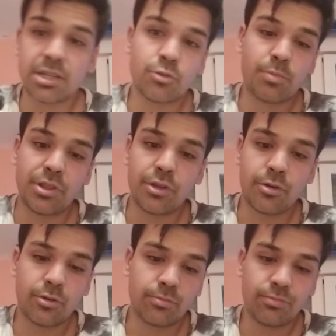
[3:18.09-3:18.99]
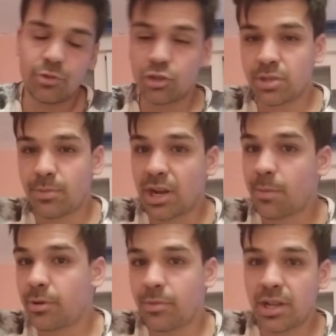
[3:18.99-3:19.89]
Han suspendido dos
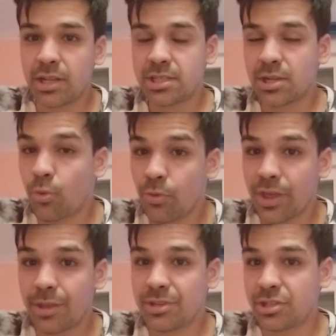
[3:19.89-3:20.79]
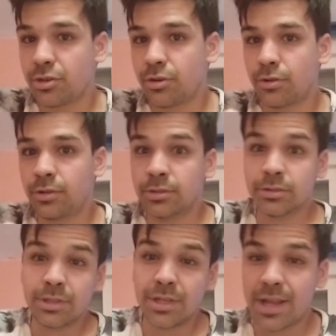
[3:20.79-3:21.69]
semanas primera y segunda división
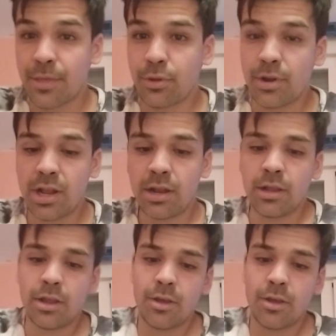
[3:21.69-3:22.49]
nacional,